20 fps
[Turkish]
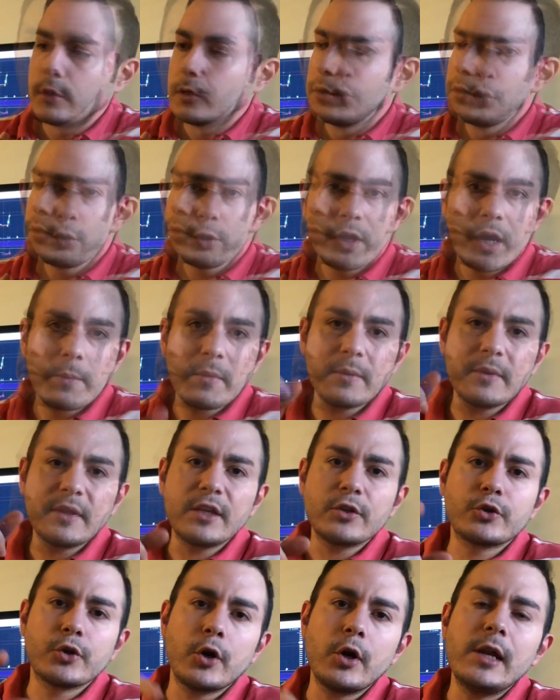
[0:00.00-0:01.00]
Burada ama bir
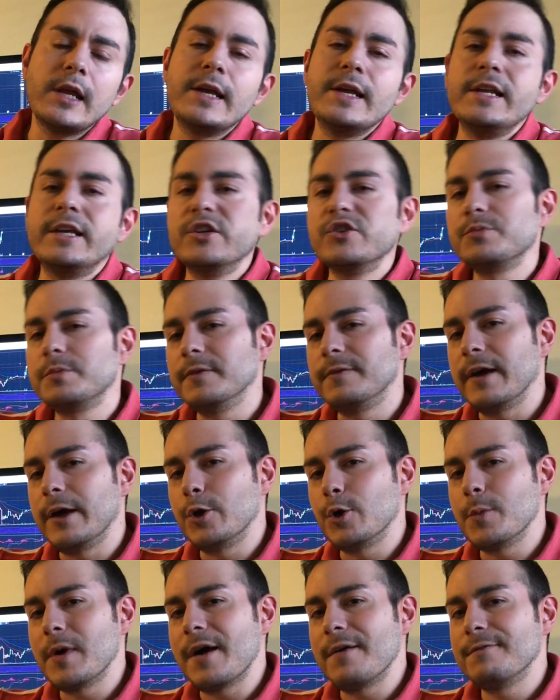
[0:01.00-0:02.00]
de şöyle ilginç bir
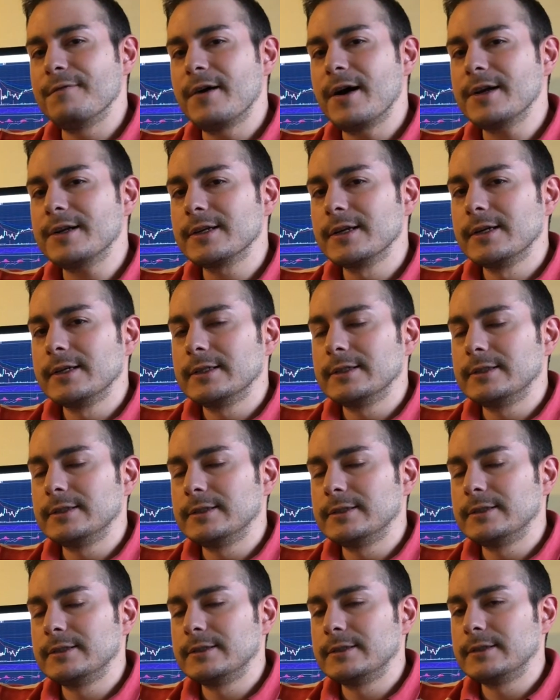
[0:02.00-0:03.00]
fenomen var.
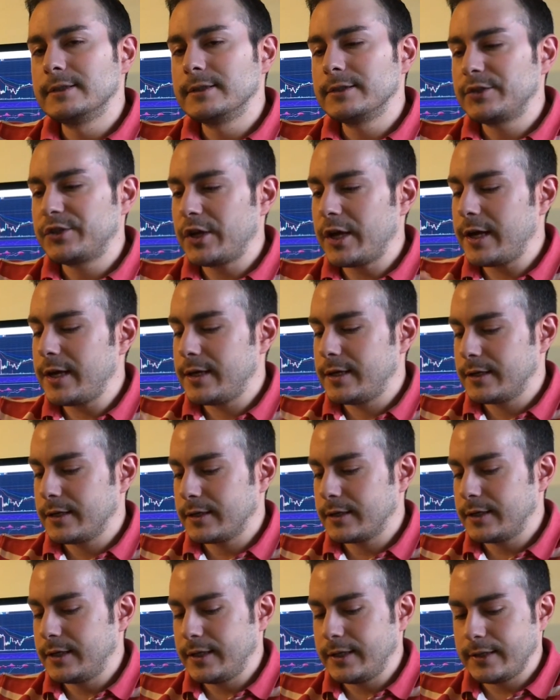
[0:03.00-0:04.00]
Ee, şey
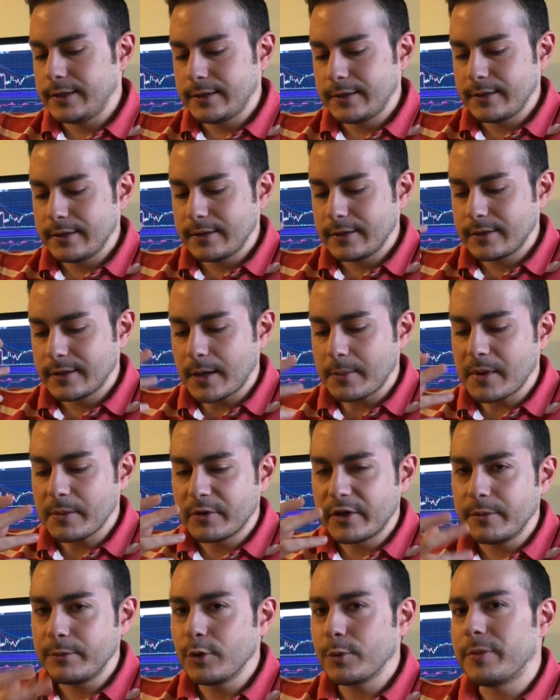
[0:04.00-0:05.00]
hani e, tamam
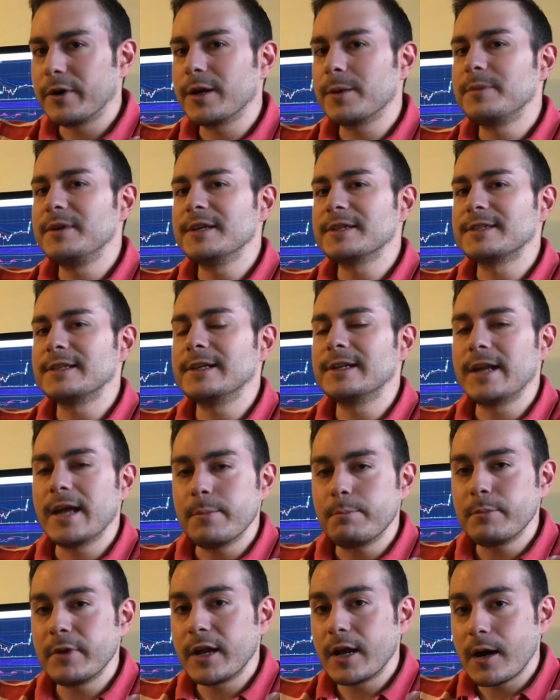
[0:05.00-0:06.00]
kripto para piyasalarını
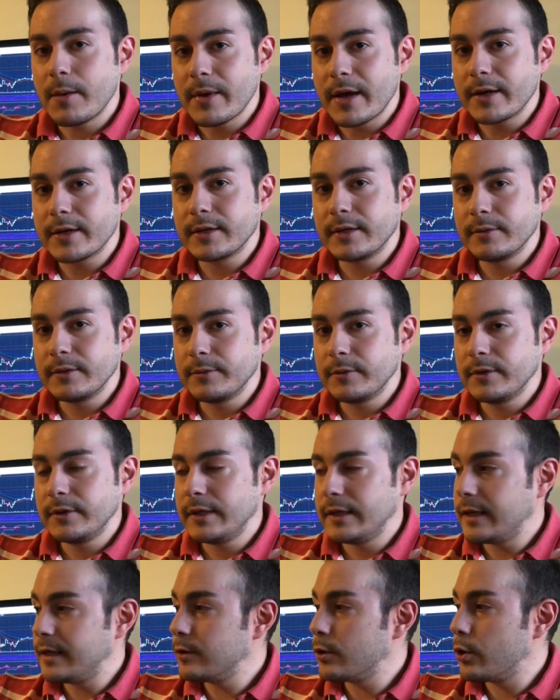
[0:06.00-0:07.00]
hep beraber
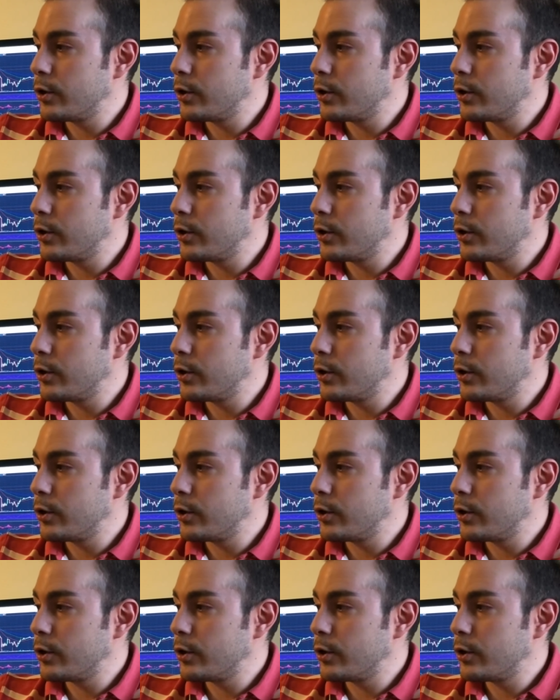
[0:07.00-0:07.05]
yeni